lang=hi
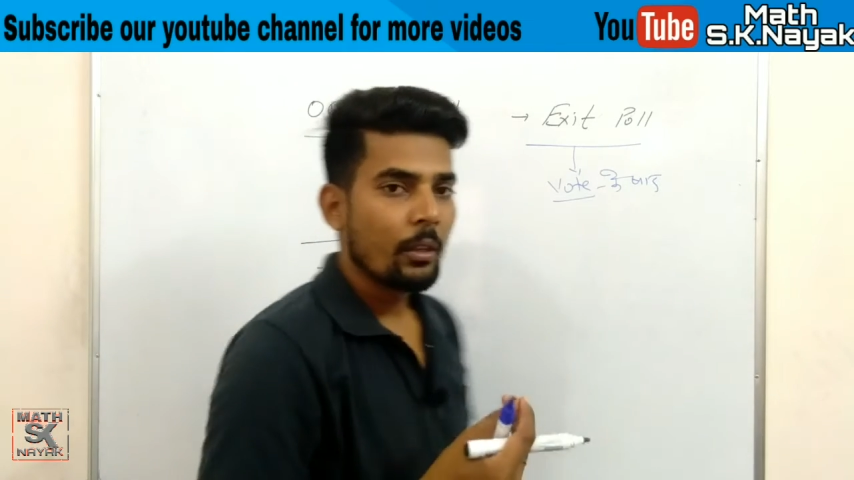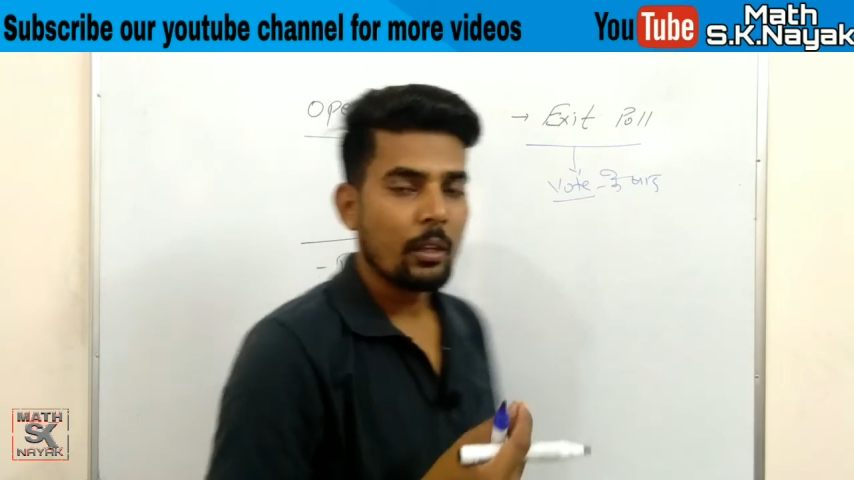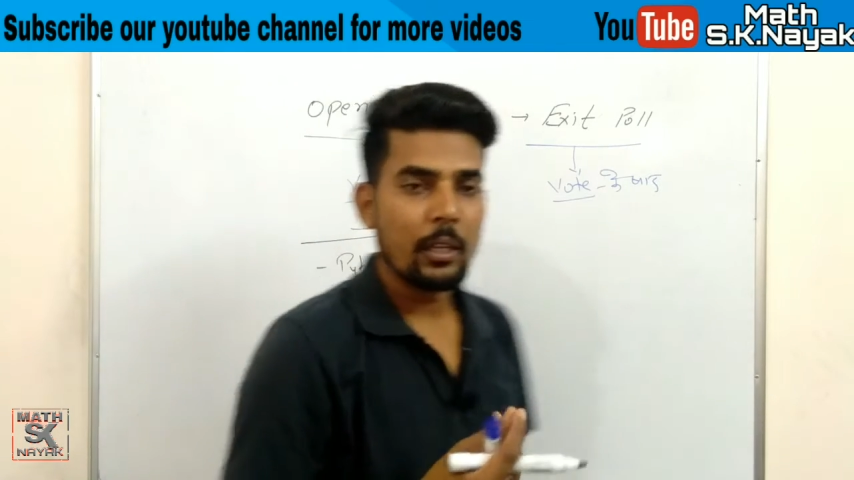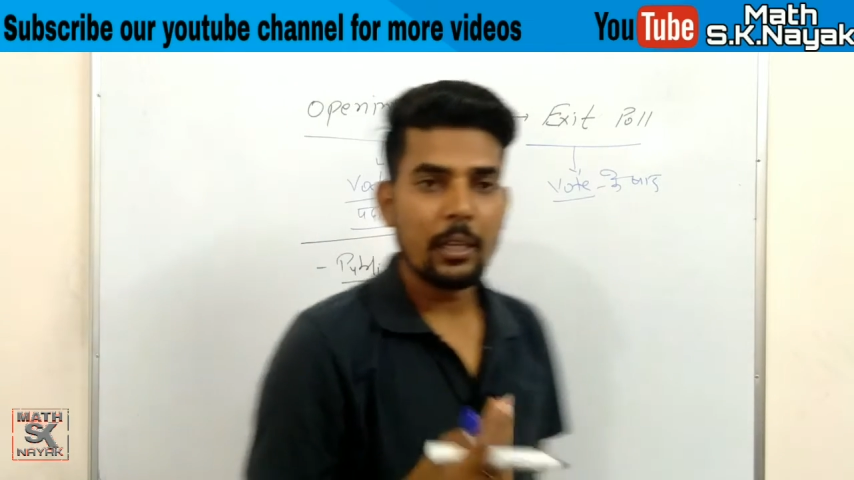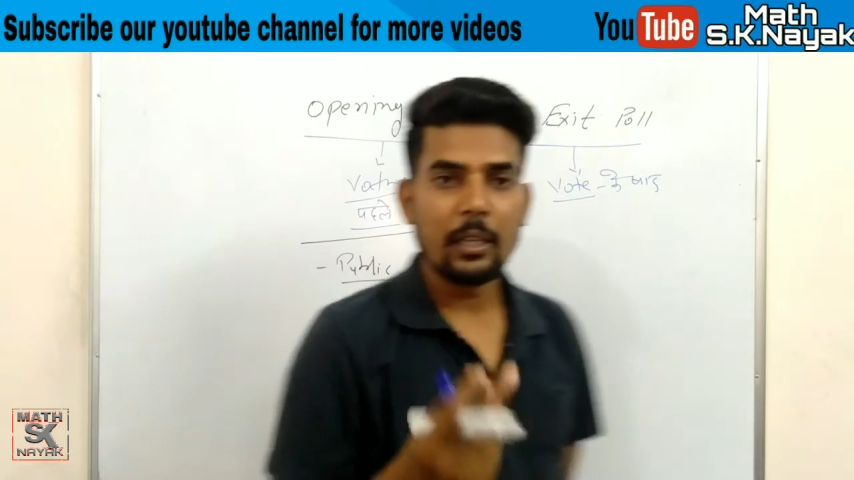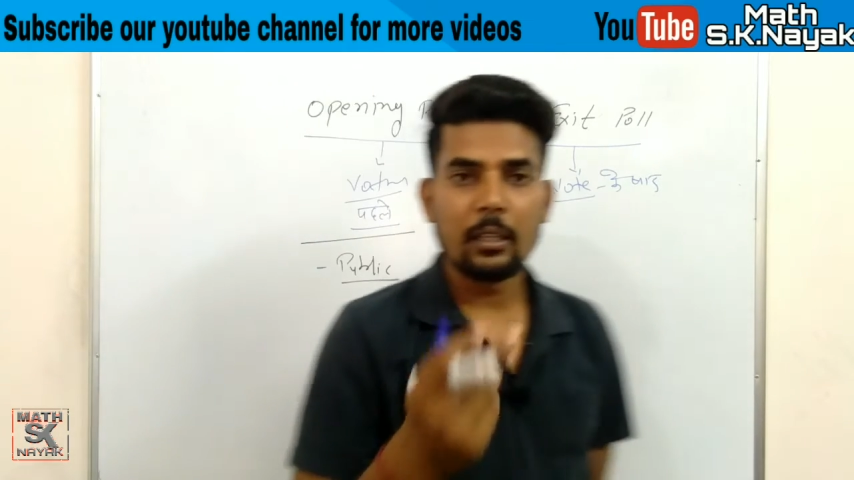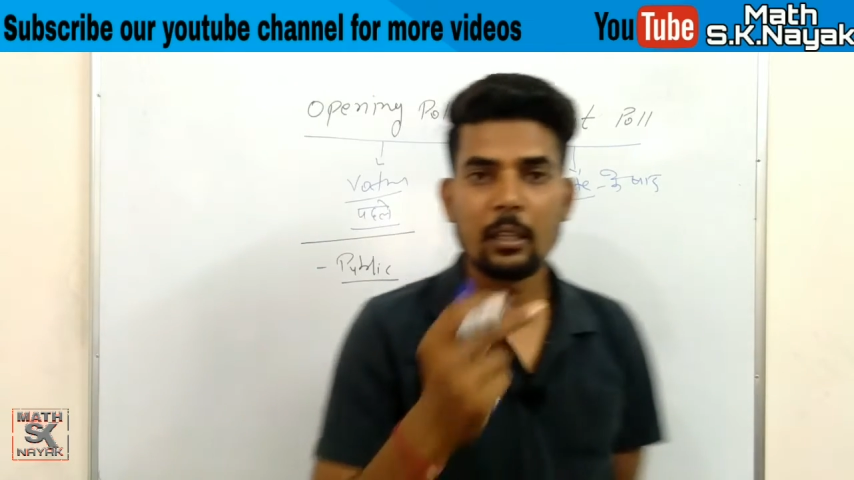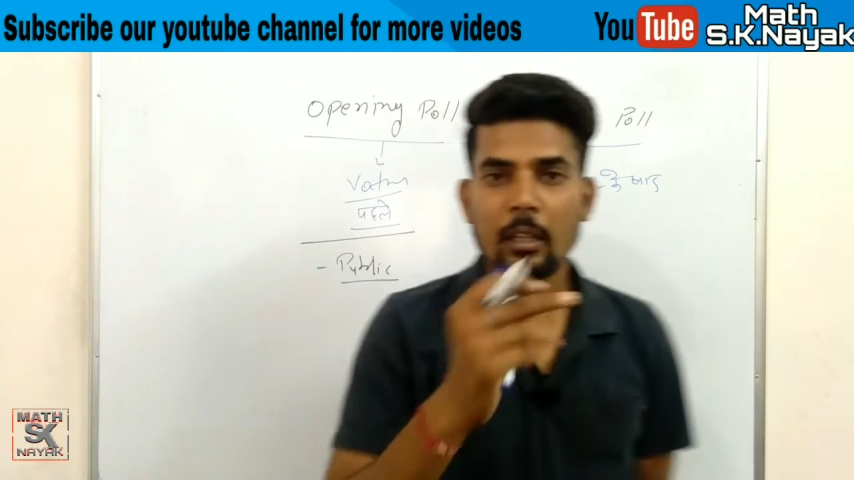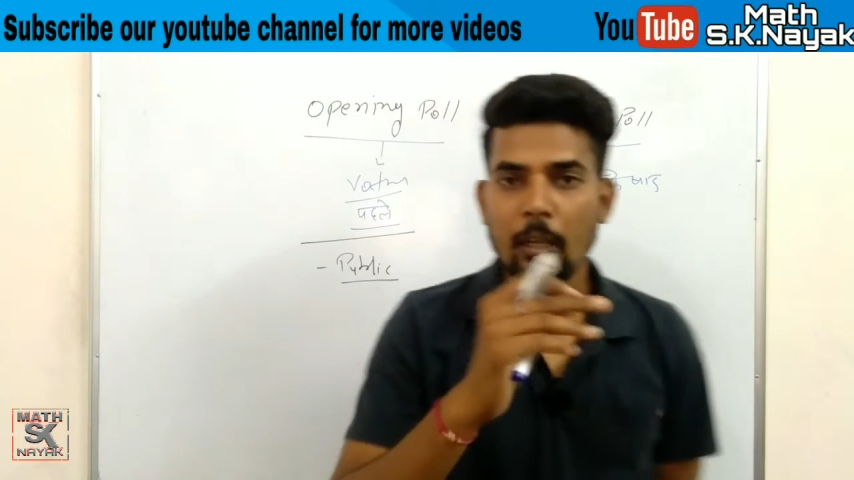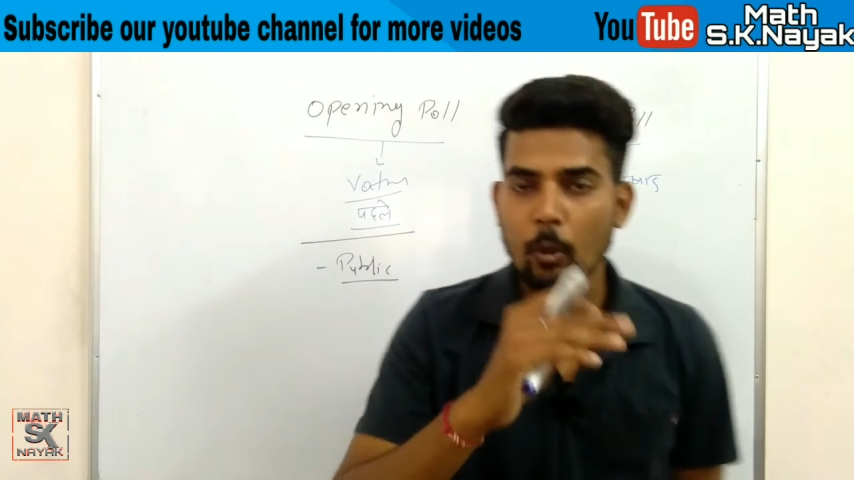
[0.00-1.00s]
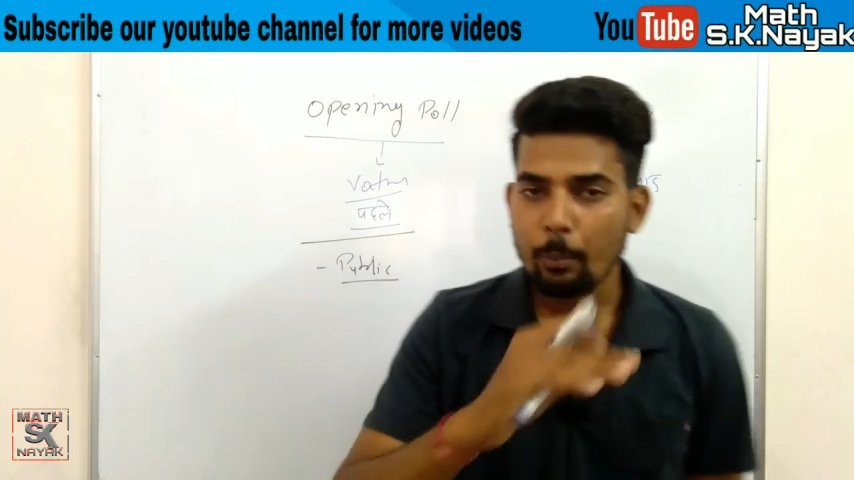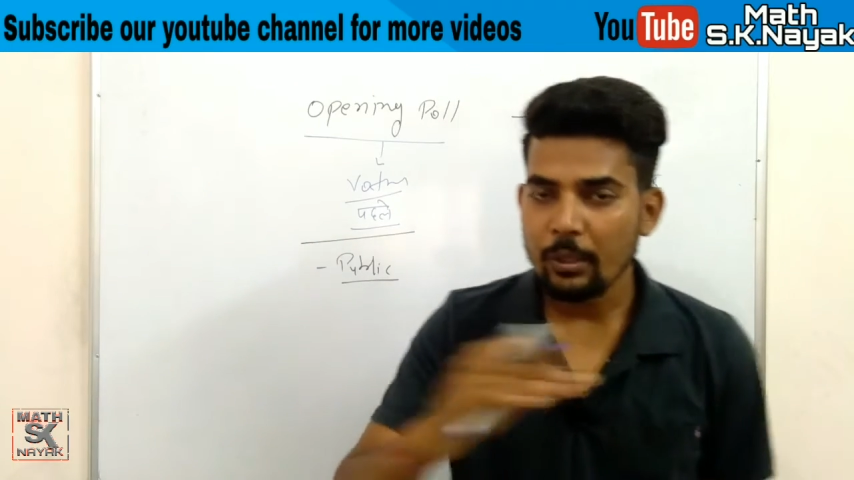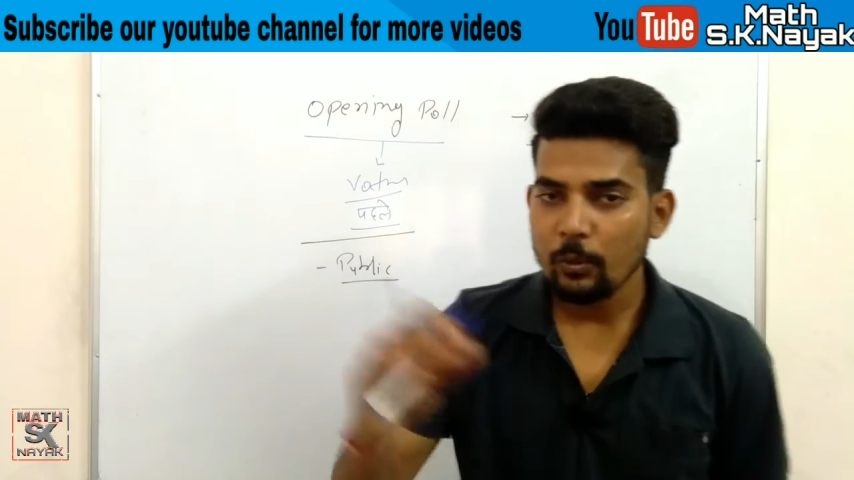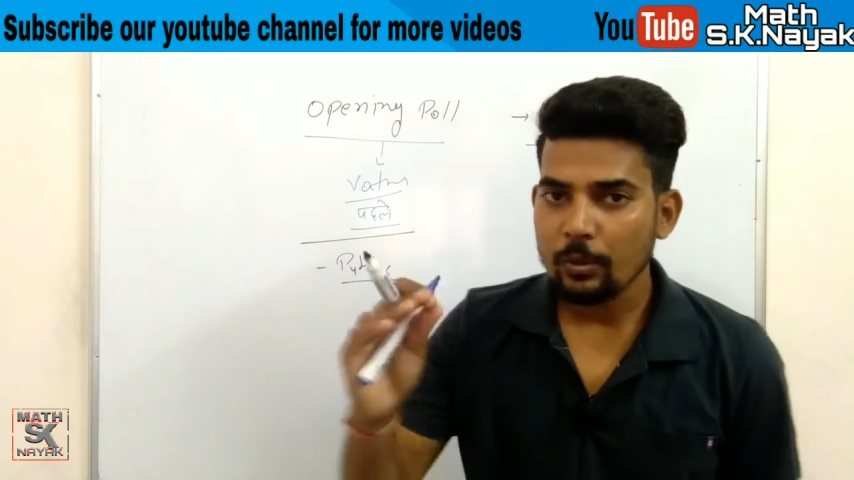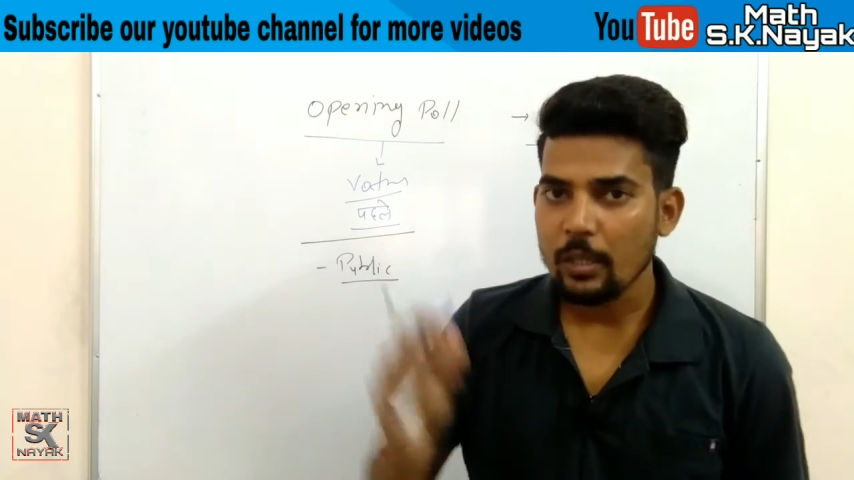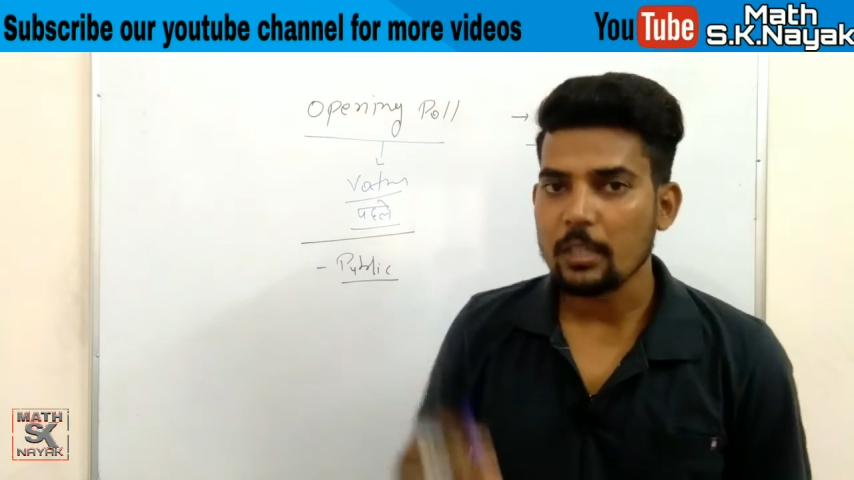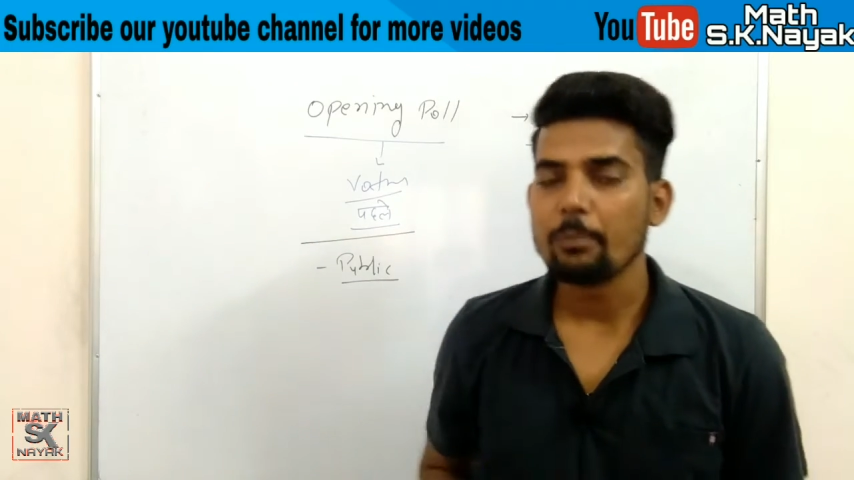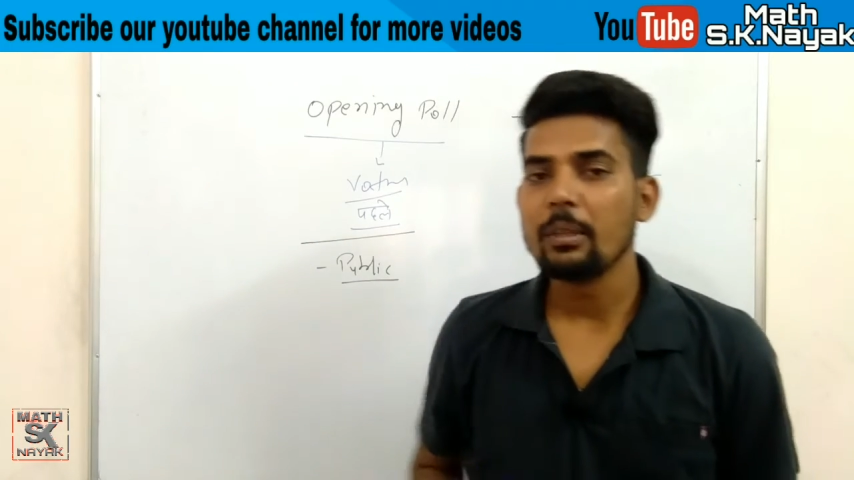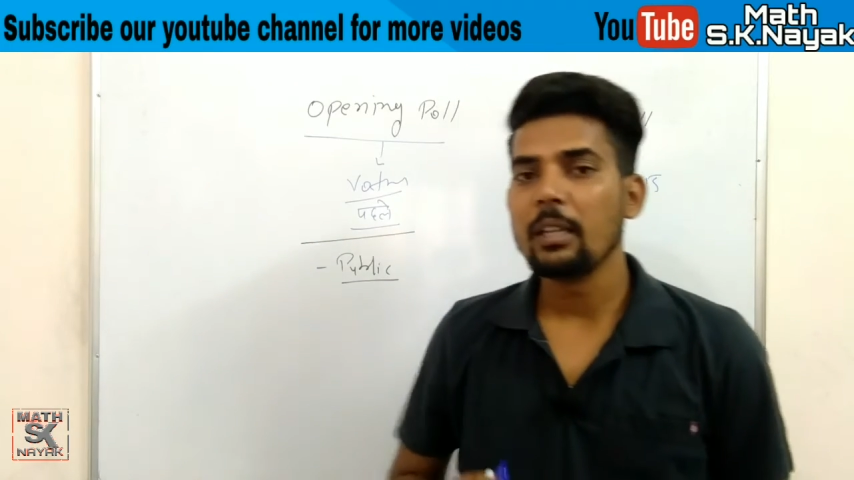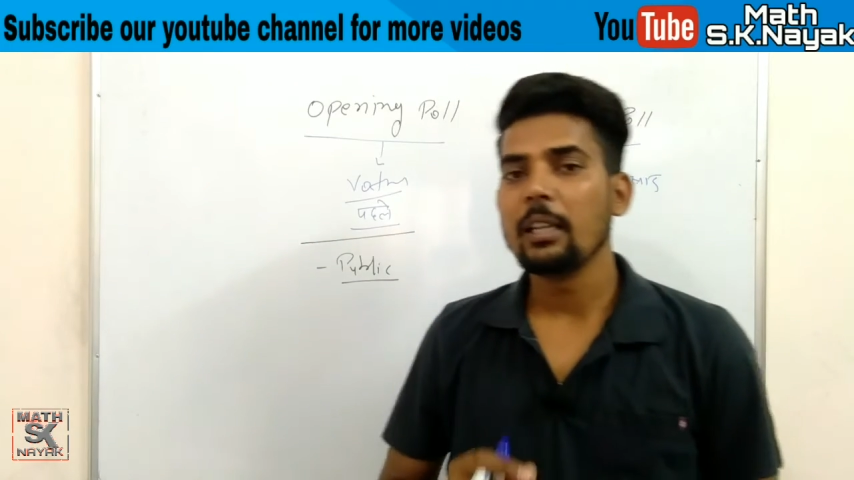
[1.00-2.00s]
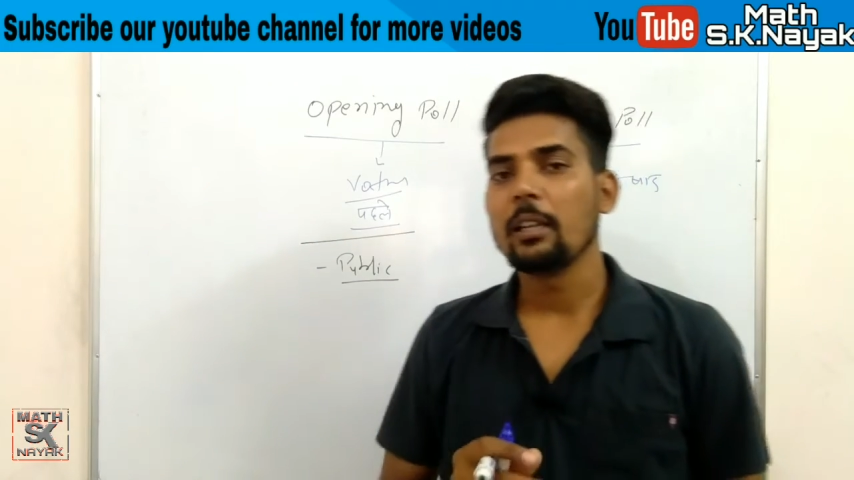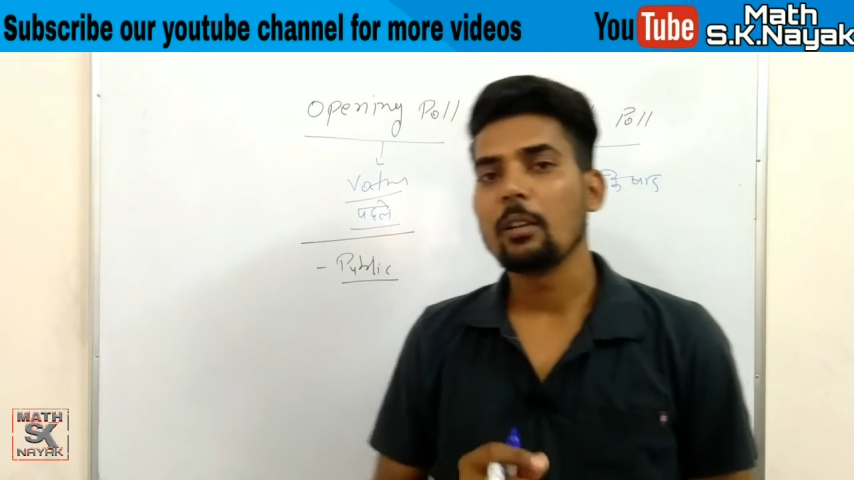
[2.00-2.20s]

ओपनली उनके साथ मिलने